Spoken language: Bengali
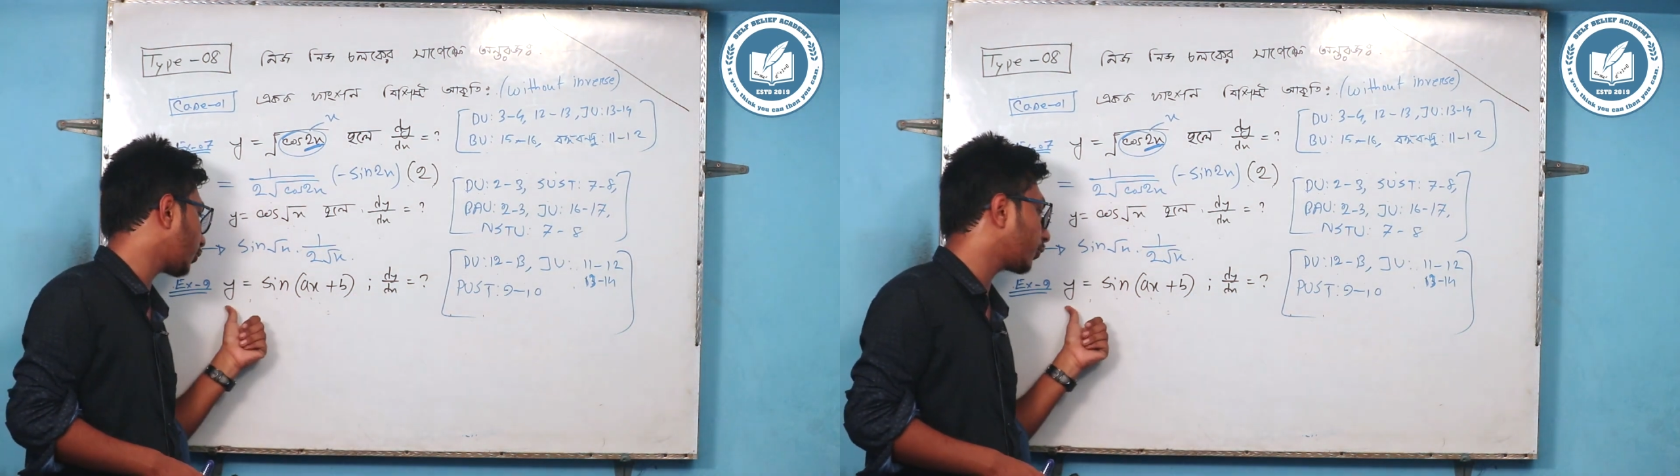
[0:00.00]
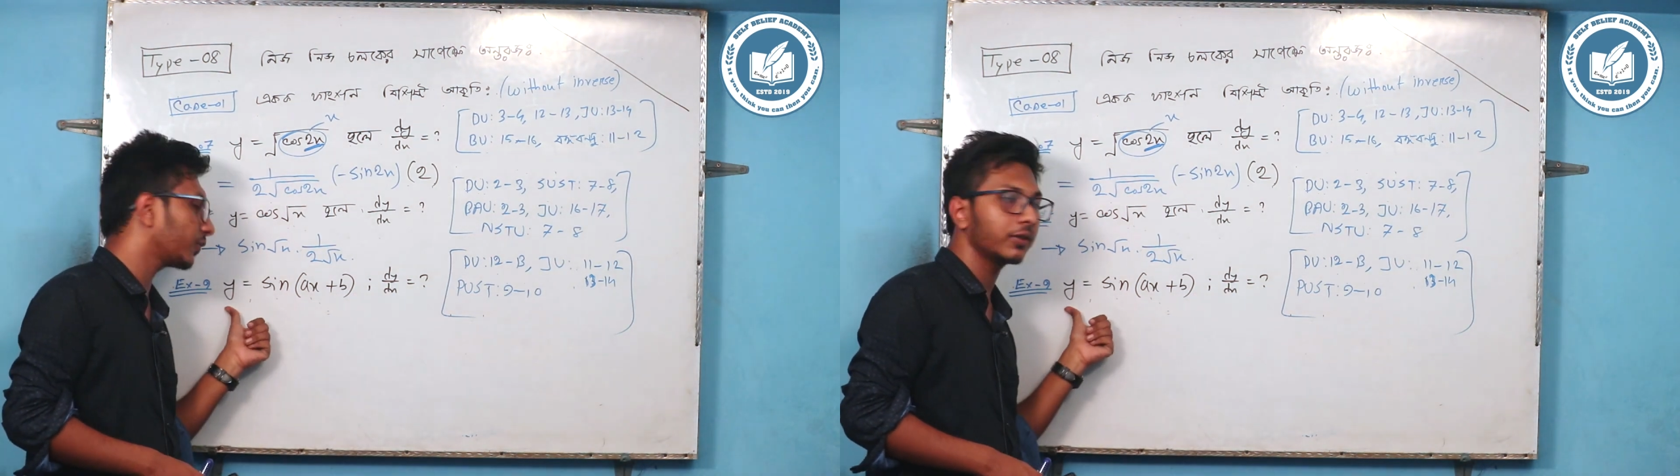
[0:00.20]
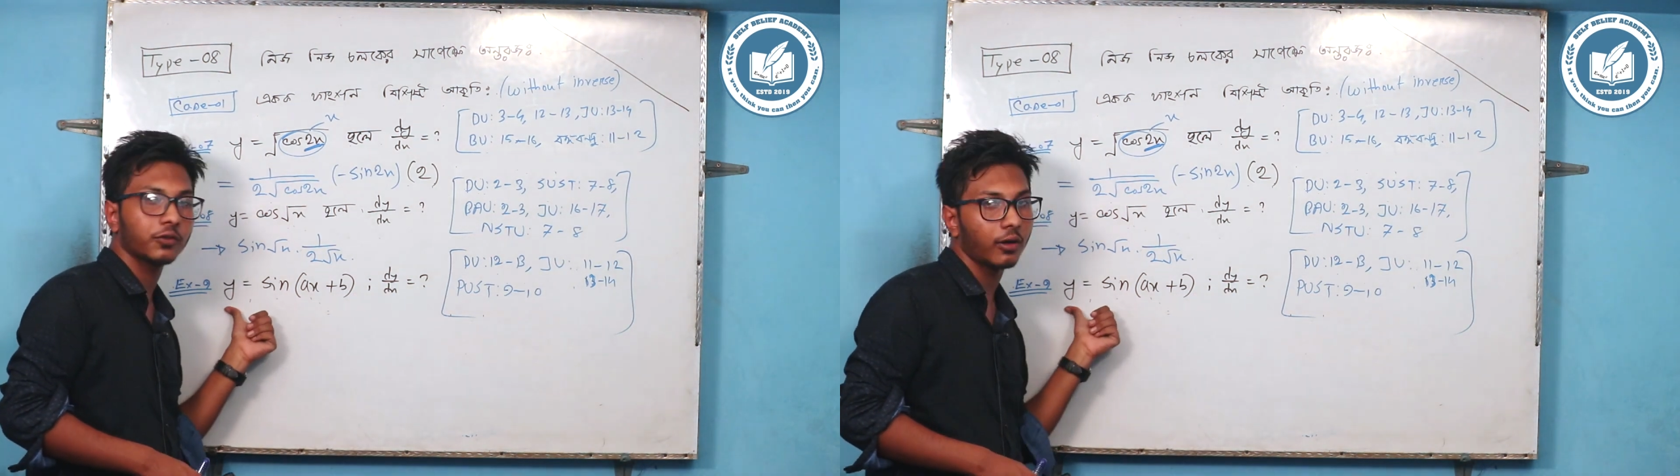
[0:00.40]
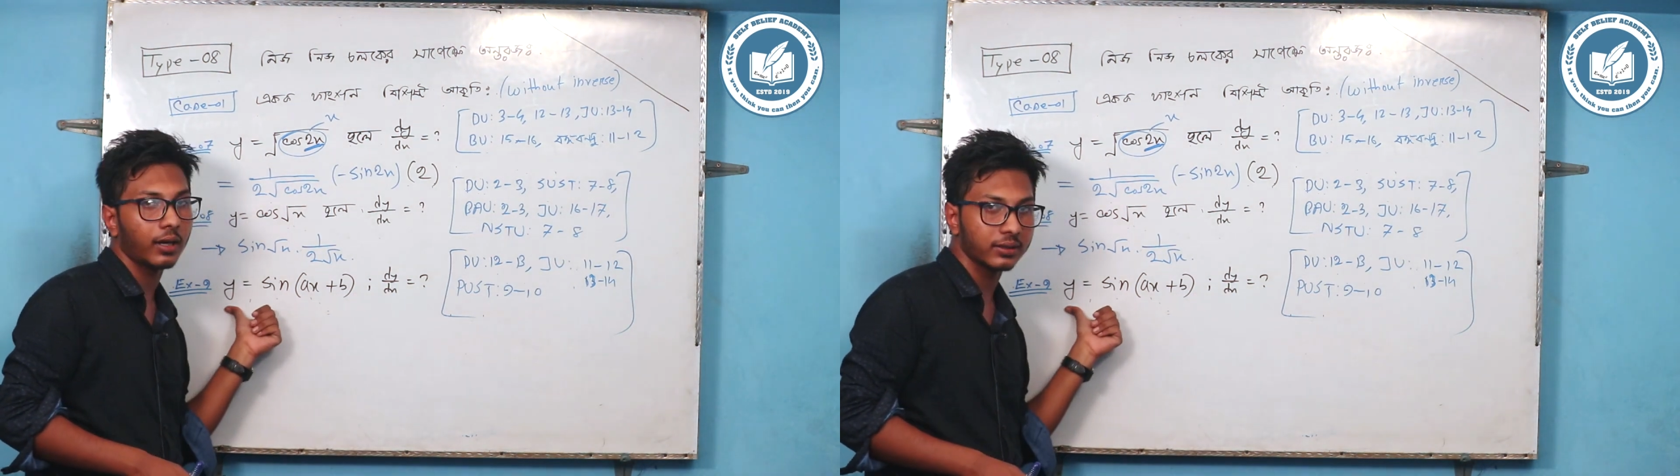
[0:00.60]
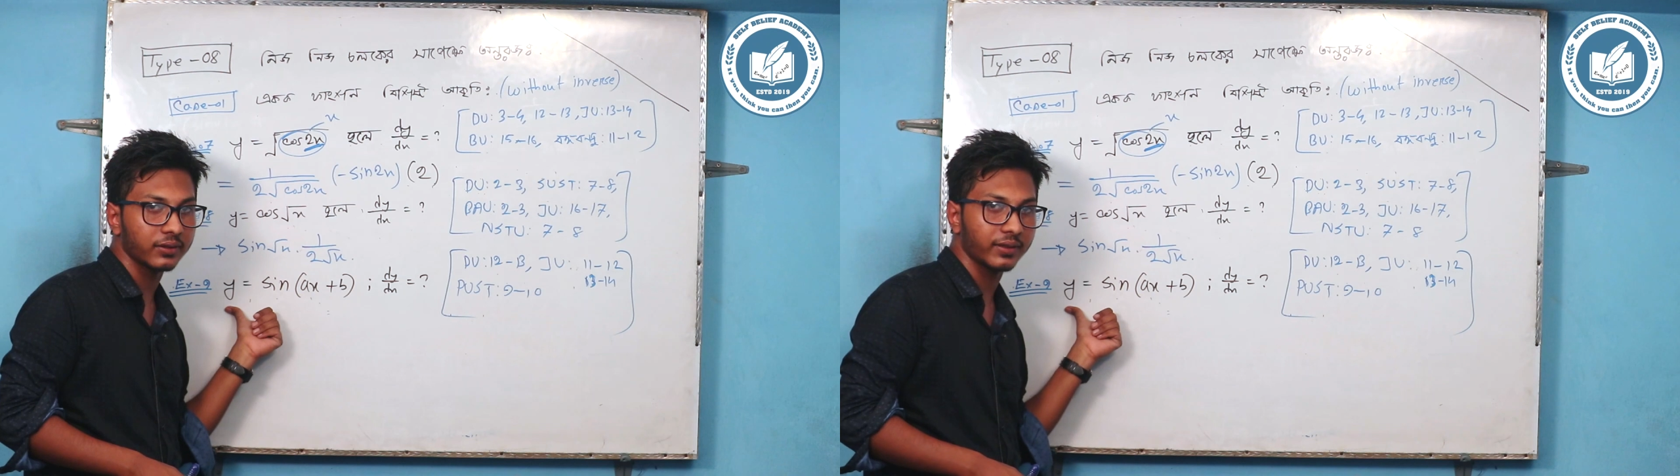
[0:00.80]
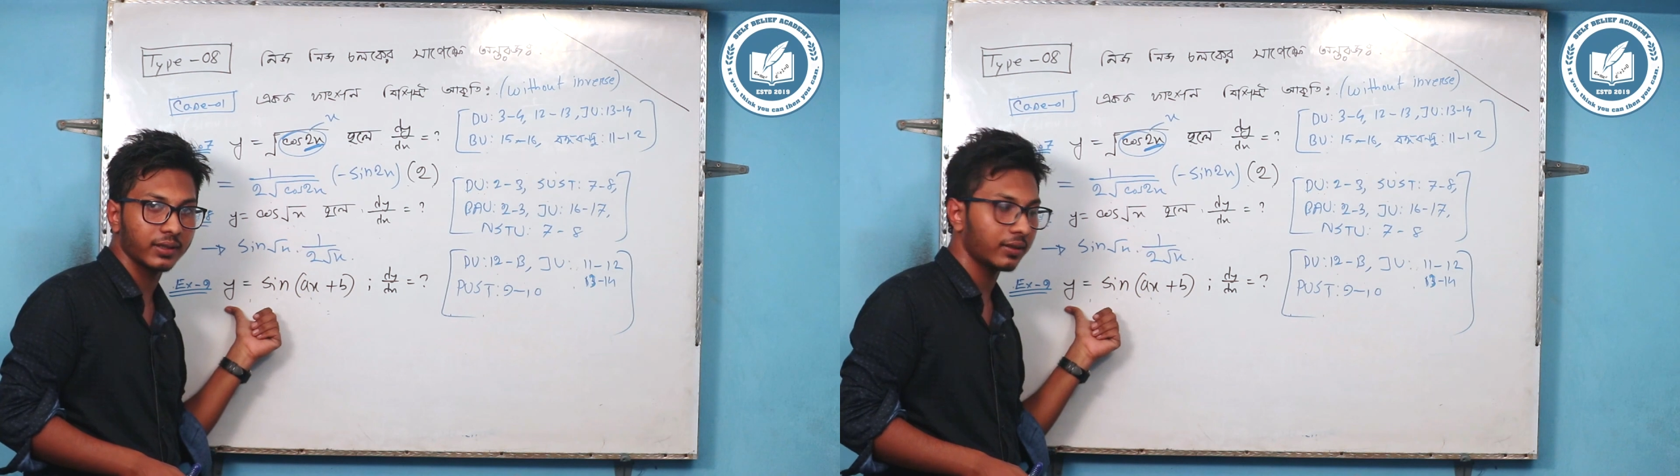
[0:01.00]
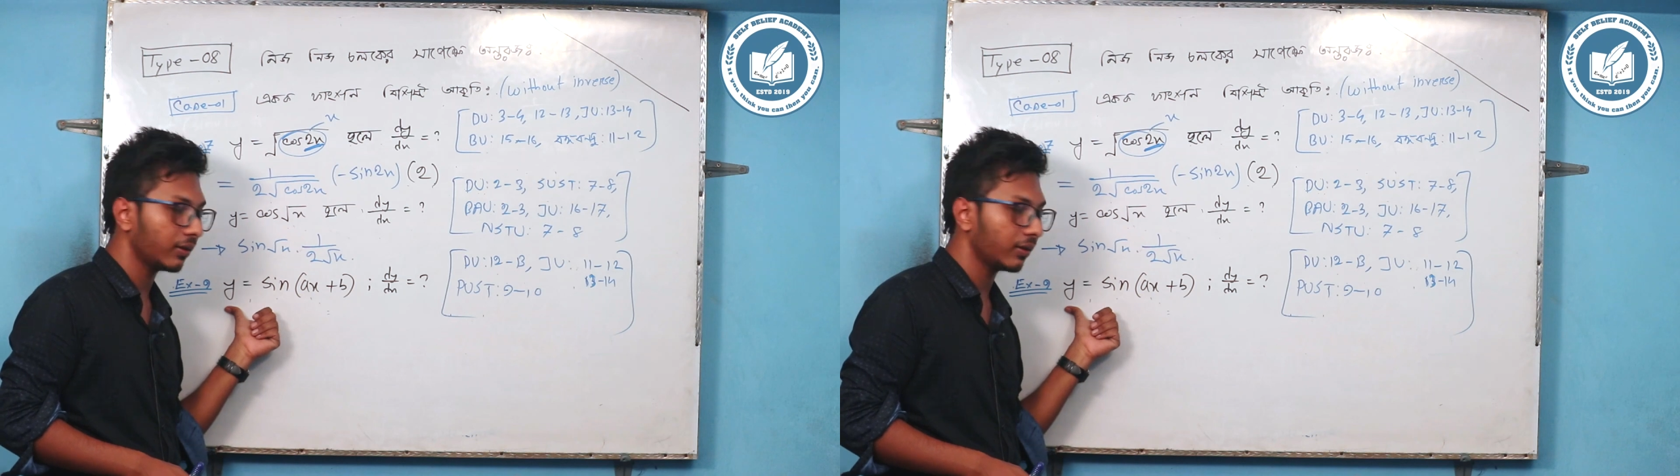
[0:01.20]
সো চেঞ্জ করা লাগতেছে না